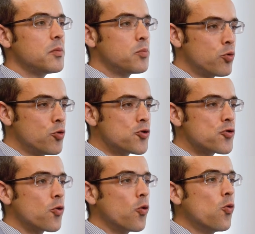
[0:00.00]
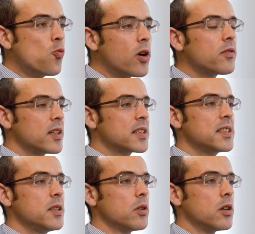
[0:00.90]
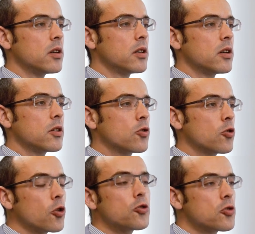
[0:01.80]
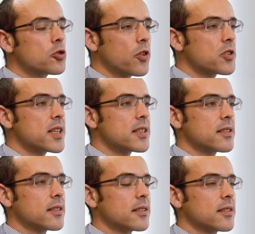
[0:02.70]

était plus ou moins flexible que l'ordonnance française